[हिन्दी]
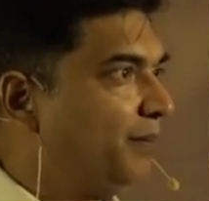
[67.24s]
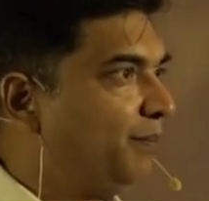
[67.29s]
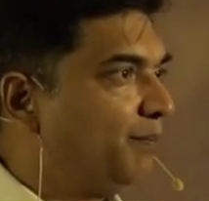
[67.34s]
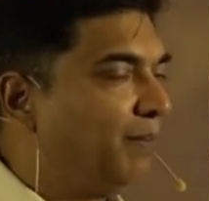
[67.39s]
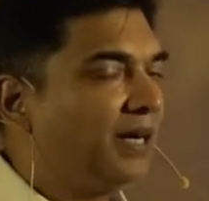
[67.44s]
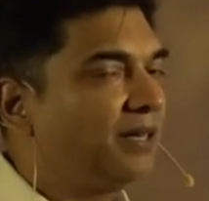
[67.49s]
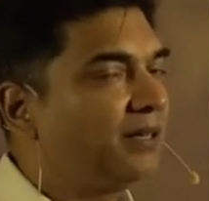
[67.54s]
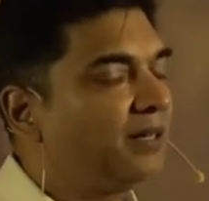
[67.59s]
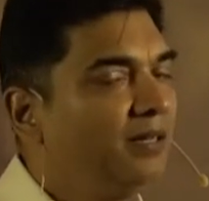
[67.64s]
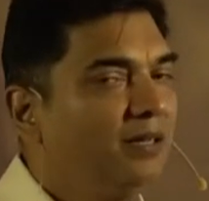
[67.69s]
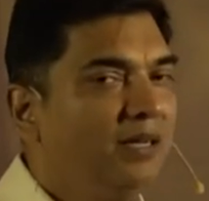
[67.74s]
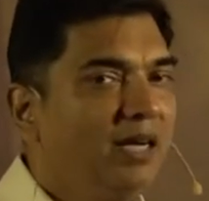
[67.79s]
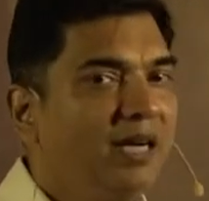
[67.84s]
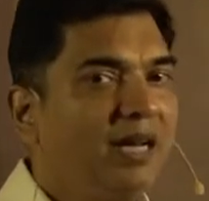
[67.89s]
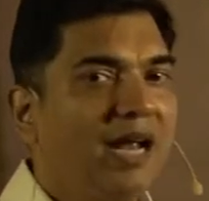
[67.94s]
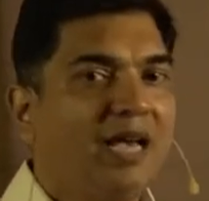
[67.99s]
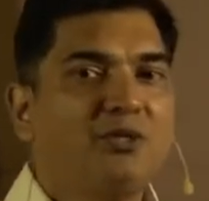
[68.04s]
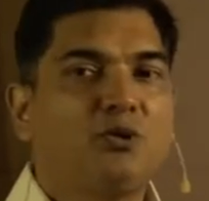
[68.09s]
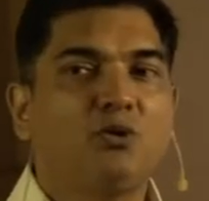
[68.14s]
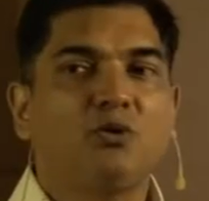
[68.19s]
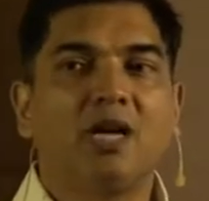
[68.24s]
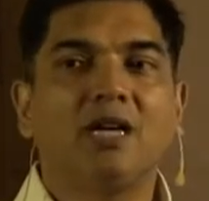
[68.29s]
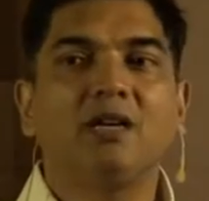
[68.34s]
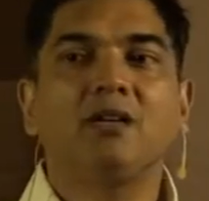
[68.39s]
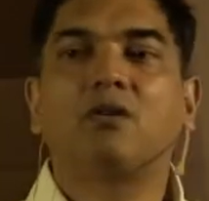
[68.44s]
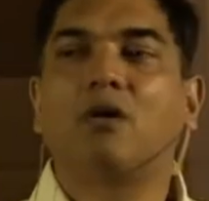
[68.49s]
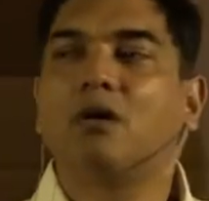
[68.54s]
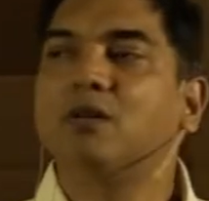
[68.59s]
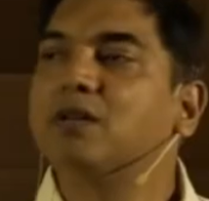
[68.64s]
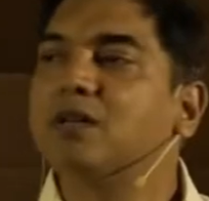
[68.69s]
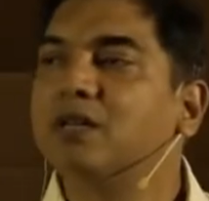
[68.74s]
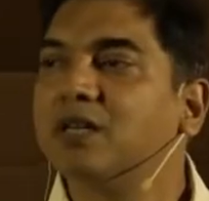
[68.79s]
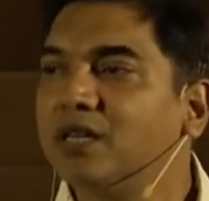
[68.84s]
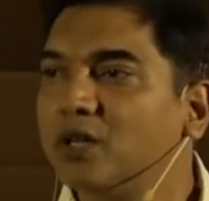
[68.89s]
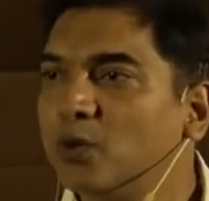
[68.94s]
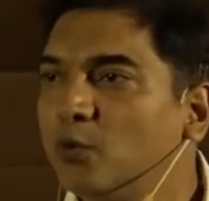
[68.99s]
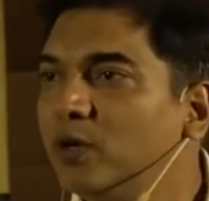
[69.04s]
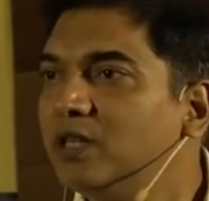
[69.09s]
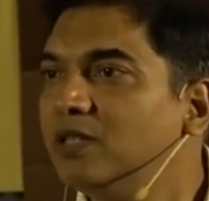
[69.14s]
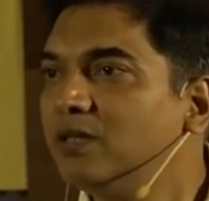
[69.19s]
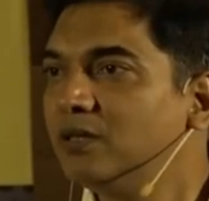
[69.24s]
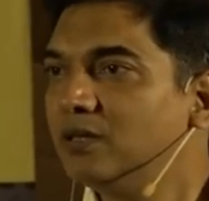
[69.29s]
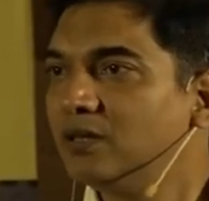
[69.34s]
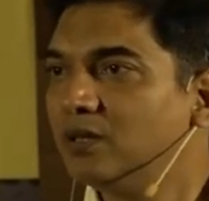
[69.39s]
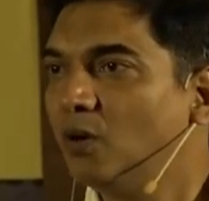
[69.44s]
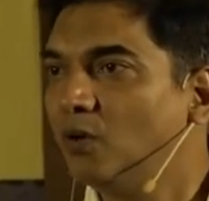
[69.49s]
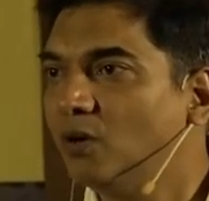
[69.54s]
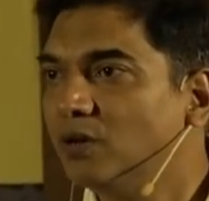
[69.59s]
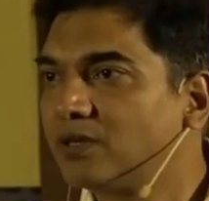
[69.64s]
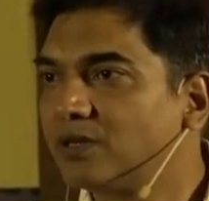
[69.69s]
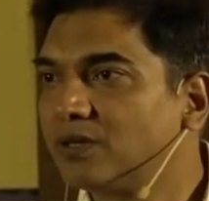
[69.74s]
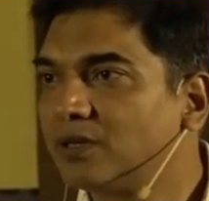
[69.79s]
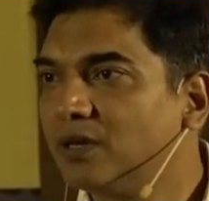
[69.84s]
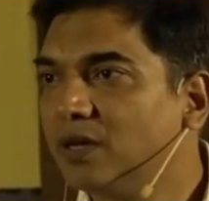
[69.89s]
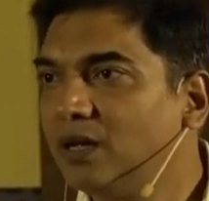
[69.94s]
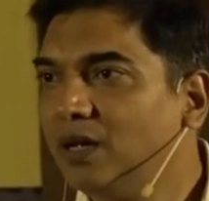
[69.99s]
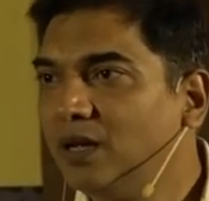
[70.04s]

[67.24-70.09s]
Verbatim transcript: बट इट हैज टू रन कॉन्करेंट विद गोल्स